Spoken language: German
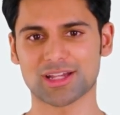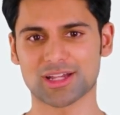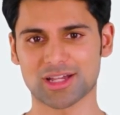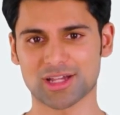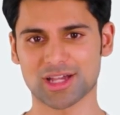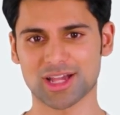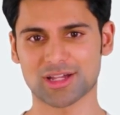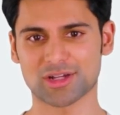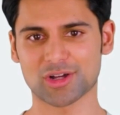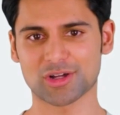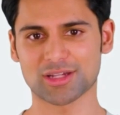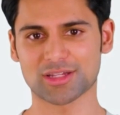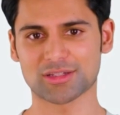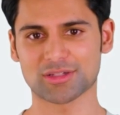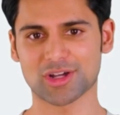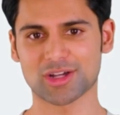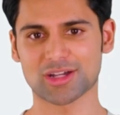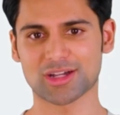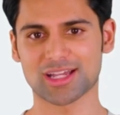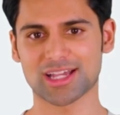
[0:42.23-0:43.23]
Jeder
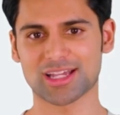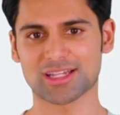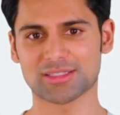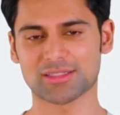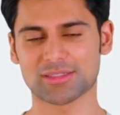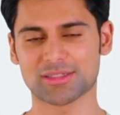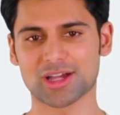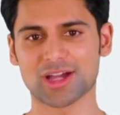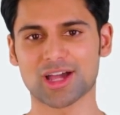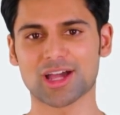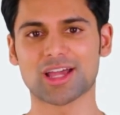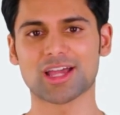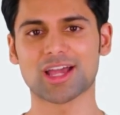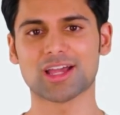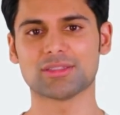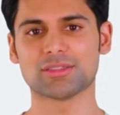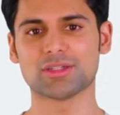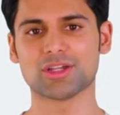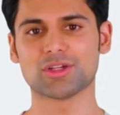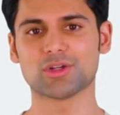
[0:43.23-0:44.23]
dieser Klicks
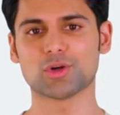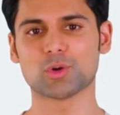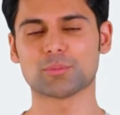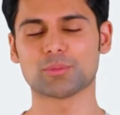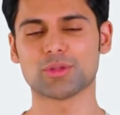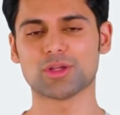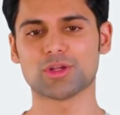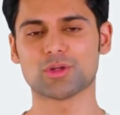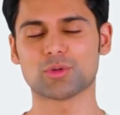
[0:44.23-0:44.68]
kann sich somit